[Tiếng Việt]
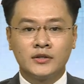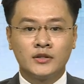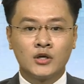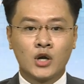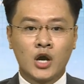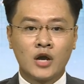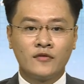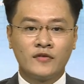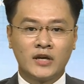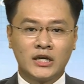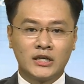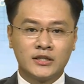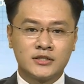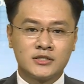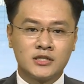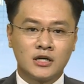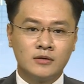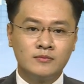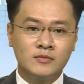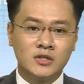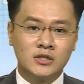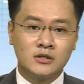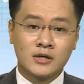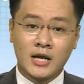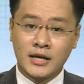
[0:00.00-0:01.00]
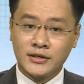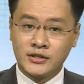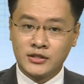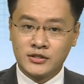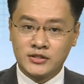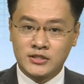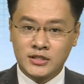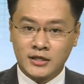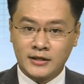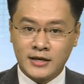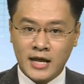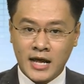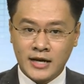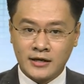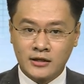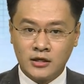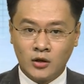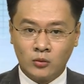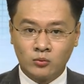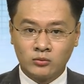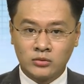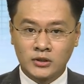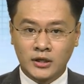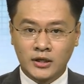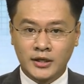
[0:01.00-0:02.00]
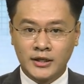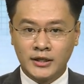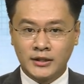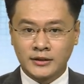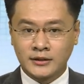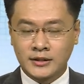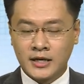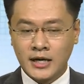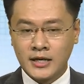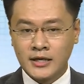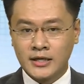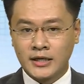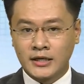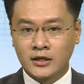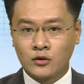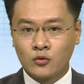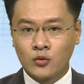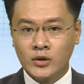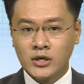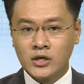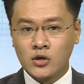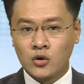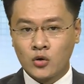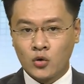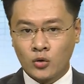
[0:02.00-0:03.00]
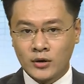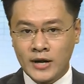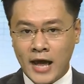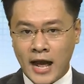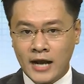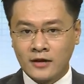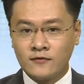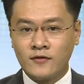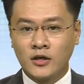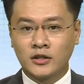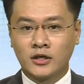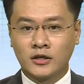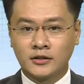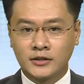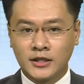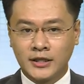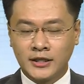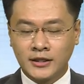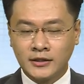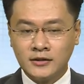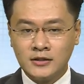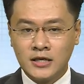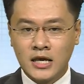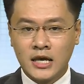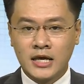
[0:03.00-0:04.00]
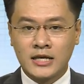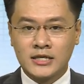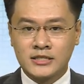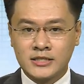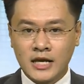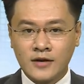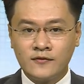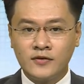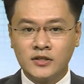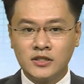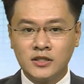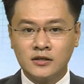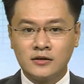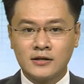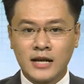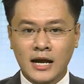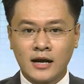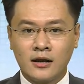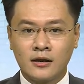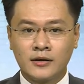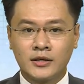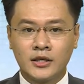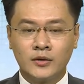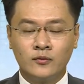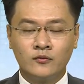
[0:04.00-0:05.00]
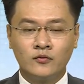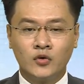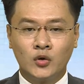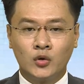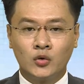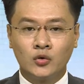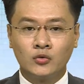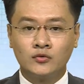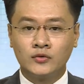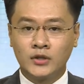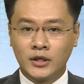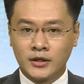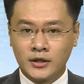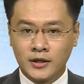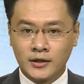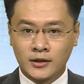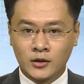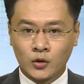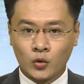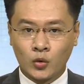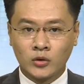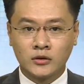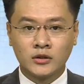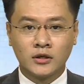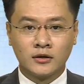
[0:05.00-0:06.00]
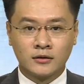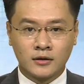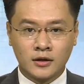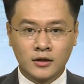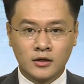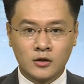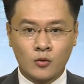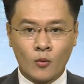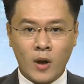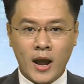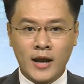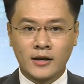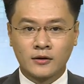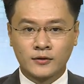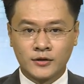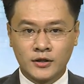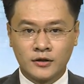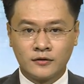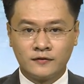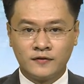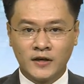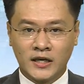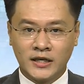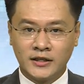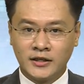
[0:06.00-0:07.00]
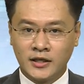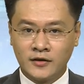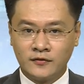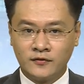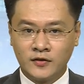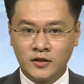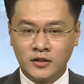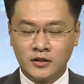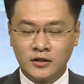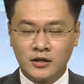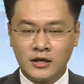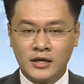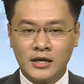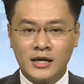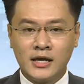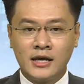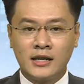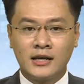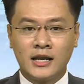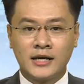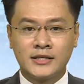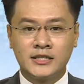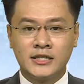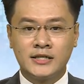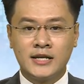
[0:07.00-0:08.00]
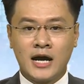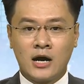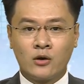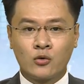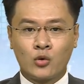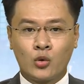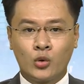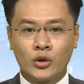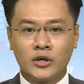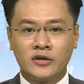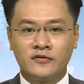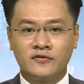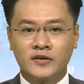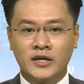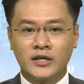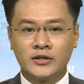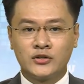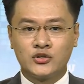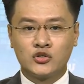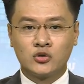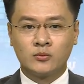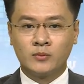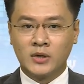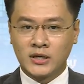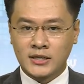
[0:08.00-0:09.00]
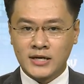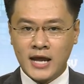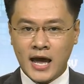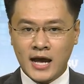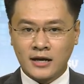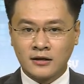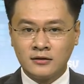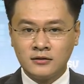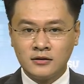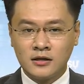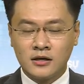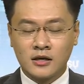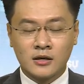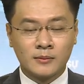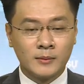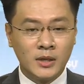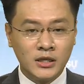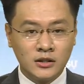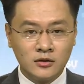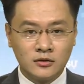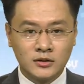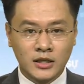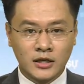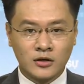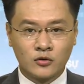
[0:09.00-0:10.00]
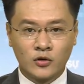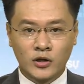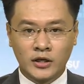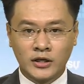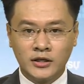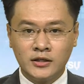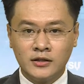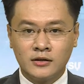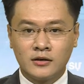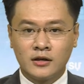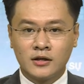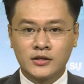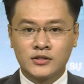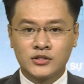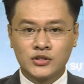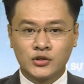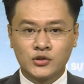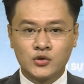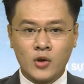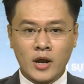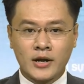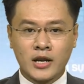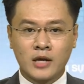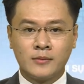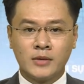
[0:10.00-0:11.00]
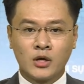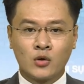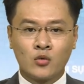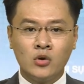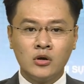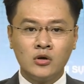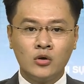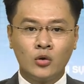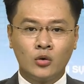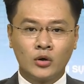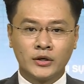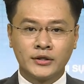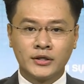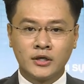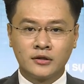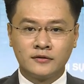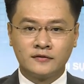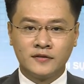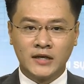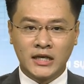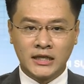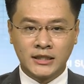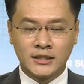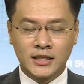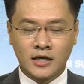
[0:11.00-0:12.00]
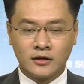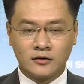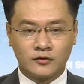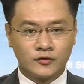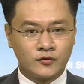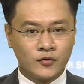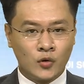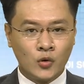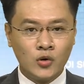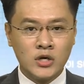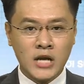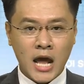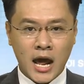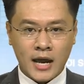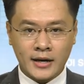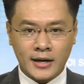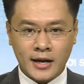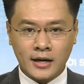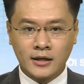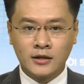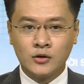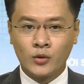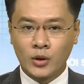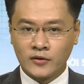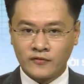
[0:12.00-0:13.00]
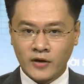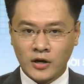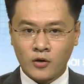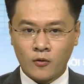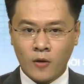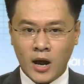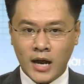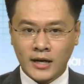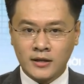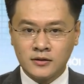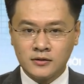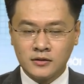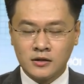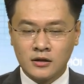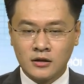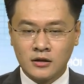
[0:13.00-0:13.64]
Thưa quý vị, sớm đưa các chương trình hành động thực hiện các nghị quyết của đảng vào thực tiễn, sát với chức năng, nhiệm vụ, tình hình của từng cơ quan, đơn vị, địa phương là chỉ đạo của Ủy viên Trung ương Đảng, Bí thư Thành ủy, trưởng đoàn đại biểu Quốc hội đơn vị thành phố Đà Nẵng Nguyễn Văn Quảng